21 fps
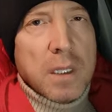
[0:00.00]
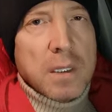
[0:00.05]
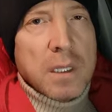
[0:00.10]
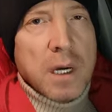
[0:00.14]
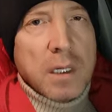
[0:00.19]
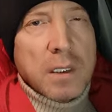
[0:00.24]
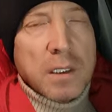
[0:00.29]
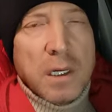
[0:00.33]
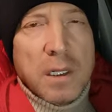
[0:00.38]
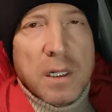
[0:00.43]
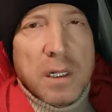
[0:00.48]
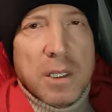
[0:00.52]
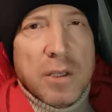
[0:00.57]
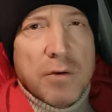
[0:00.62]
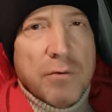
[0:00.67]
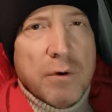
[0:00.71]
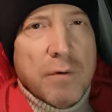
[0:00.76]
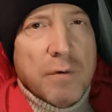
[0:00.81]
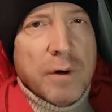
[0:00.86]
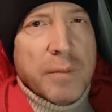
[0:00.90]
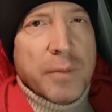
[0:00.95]
Тогда для
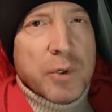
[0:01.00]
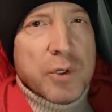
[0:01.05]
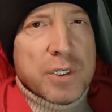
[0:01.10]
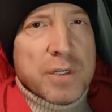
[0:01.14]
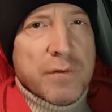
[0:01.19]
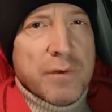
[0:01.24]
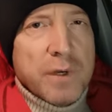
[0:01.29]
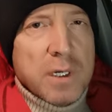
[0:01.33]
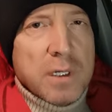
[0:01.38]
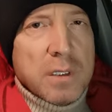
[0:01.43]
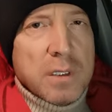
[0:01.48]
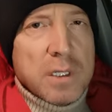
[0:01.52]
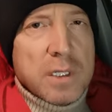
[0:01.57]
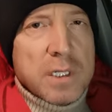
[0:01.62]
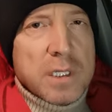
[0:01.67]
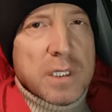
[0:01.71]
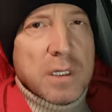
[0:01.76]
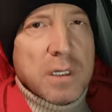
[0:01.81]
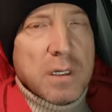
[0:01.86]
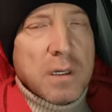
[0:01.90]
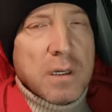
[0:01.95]
него вопрос
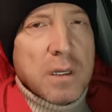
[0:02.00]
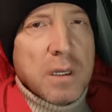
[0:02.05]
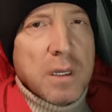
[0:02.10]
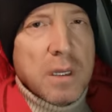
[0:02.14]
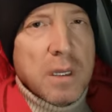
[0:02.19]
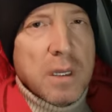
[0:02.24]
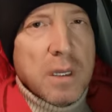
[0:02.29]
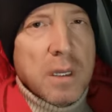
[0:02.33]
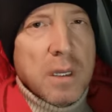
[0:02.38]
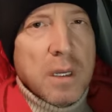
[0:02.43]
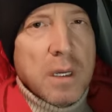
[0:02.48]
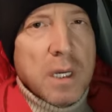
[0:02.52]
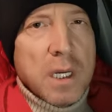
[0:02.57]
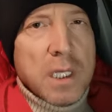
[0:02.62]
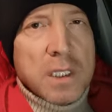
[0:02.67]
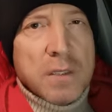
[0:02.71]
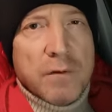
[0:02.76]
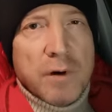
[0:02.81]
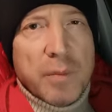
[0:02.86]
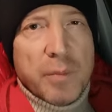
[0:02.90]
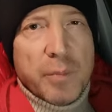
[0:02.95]
верности –
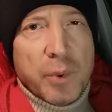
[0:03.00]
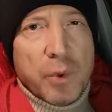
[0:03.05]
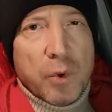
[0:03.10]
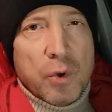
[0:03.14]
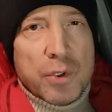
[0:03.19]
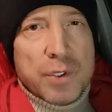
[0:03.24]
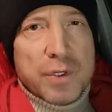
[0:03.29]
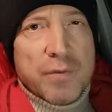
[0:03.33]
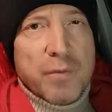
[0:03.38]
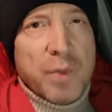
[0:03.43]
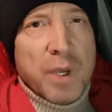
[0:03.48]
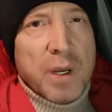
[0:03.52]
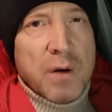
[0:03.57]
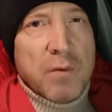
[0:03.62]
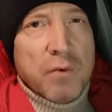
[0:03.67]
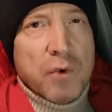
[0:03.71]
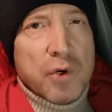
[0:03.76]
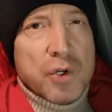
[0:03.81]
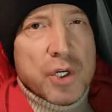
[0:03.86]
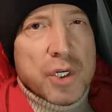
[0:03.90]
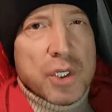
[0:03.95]
это вопрос в
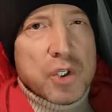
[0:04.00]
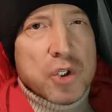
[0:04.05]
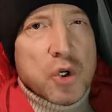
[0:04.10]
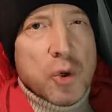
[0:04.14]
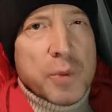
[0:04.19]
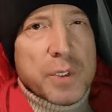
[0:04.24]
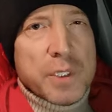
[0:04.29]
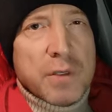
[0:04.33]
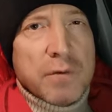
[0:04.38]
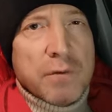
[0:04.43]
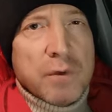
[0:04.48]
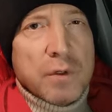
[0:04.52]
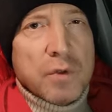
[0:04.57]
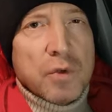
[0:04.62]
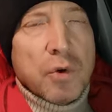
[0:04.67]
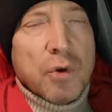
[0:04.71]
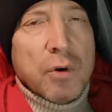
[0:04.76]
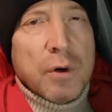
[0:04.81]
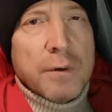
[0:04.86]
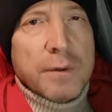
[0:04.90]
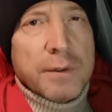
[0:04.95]
первую очередь собственного
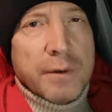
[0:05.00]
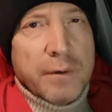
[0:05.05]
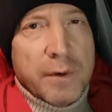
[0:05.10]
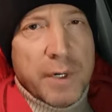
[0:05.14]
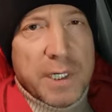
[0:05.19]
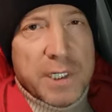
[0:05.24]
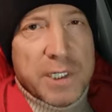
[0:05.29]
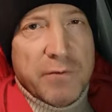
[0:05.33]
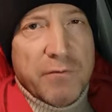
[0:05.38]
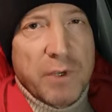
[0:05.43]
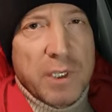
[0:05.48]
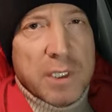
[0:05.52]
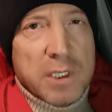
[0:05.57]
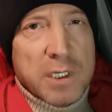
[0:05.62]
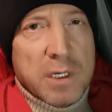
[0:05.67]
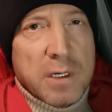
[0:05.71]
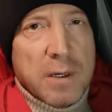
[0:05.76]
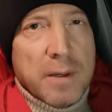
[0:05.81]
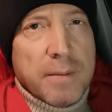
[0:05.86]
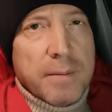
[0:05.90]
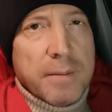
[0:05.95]
духовного
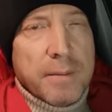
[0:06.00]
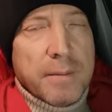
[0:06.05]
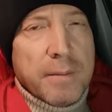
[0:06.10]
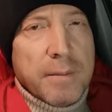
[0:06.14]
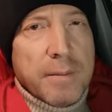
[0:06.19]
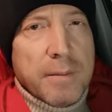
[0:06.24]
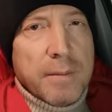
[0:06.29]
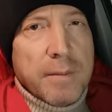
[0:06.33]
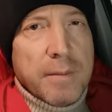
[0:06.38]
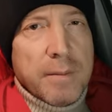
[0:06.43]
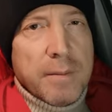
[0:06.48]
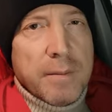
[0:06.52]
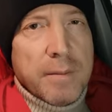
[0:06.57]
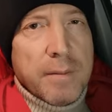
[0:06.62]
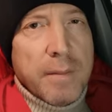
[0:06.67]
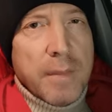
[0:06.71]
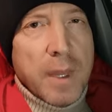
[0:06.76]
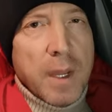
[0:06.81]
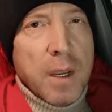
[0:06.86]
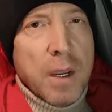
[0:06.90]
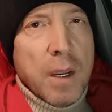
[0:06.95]
развития.
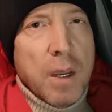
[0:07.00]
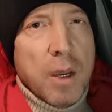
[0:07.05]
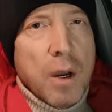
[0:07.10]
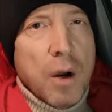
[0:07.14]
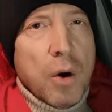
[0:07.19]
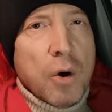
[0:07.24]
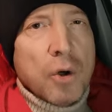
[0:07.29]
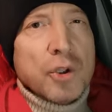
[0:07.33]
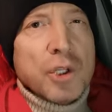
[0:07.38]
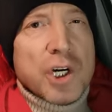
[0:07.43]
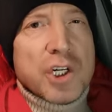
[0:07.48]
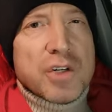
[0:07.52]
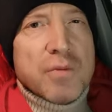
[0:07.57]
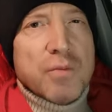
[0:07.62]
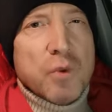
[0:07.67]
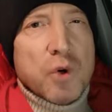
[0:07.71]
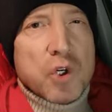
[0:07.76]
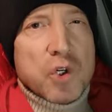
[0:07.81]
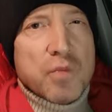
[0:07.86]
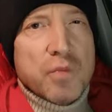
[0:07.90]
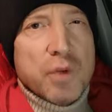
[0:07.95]
Он даже
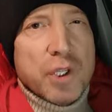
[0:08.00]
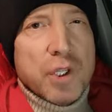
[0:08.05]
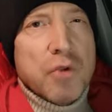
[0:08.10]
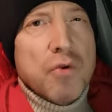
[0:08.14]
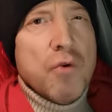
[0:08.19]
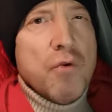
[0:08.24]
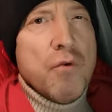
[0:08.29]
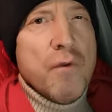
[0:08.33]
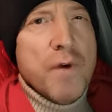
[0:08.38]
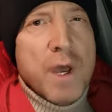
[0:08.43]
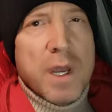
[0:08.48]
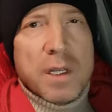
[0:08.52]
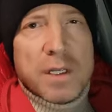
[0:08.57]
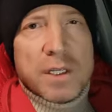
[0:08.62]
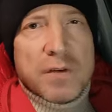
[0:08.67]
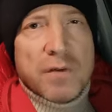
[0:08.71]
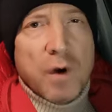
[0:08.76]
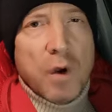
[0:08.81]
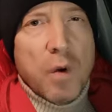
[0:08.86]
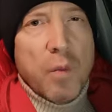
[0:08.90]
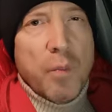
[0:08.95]
может быть не уверен
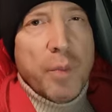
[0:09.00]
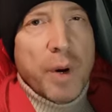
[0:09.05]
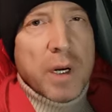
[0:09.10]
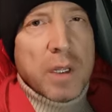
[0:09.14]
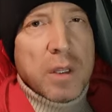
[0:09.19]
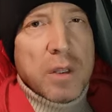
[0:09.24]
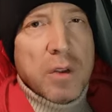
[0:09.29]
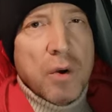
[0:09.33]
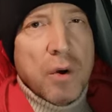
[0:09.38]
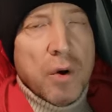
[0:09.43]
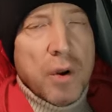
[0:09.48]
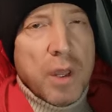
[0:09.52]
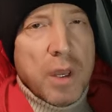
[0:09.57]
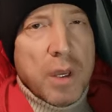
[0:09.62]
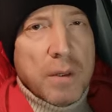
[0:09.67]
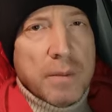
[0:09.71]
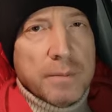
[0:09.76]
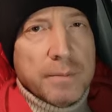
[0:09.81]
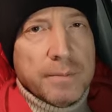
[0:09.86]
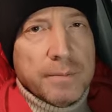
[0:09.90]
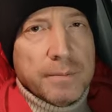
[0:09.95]
в своем партнере,
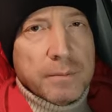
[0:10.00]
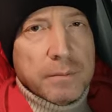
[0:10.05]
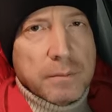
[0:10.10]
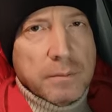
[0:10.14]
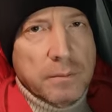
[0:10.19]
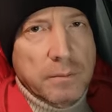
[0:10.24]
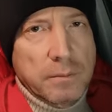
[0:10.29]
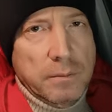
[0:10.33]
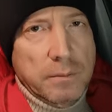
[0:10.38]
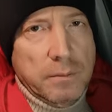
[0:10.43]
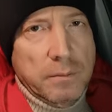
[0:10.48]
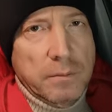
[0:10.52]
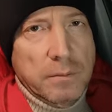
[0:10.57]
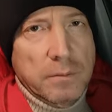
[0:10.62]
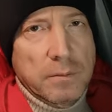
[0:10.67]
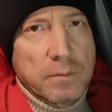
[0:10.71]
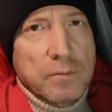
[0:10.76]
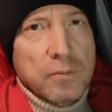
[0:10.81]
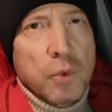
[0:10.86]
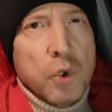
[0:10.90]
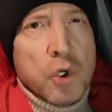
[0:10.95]

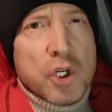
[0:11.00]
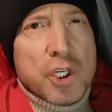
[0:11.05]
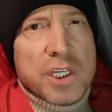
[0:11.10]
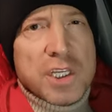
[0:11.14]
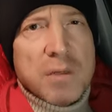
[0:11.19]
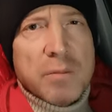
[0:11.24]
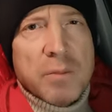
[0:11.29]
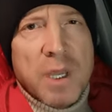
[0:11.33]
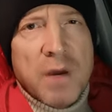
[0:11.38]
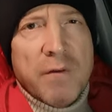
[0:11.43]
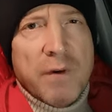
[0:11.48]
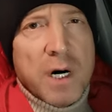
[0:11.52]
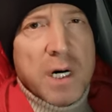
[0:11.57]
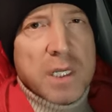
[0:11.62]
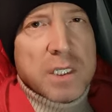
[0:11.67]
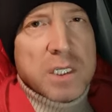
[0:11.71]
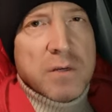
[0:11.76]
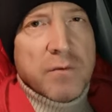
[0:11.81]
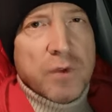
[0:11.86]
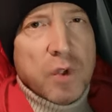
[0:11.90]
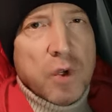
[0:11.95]
может
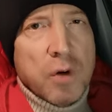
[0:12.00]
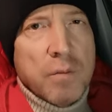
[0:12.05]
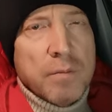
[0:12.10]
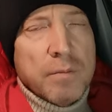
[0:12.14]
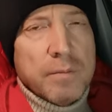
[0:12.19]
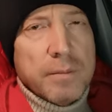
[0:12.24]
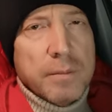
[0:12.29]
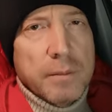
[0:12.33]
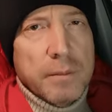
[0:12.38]
сомневаться в нем.